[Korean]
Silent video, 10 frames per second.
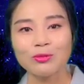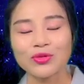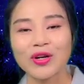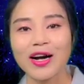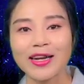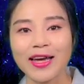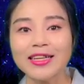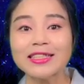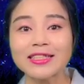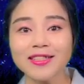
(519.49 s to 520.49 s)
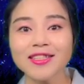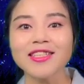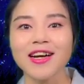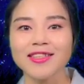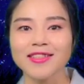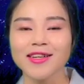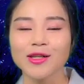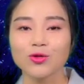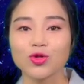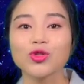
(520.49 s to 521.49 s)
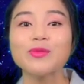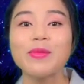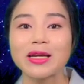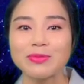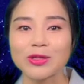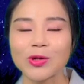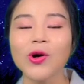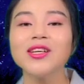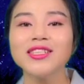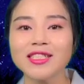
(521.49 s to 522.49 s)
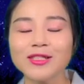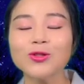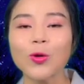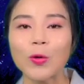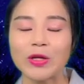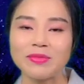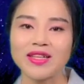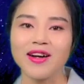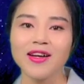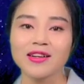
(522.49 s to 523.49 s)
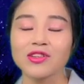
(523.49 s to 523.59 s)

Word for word: 북한의 특이한 줄임말이면서 신조어입니다.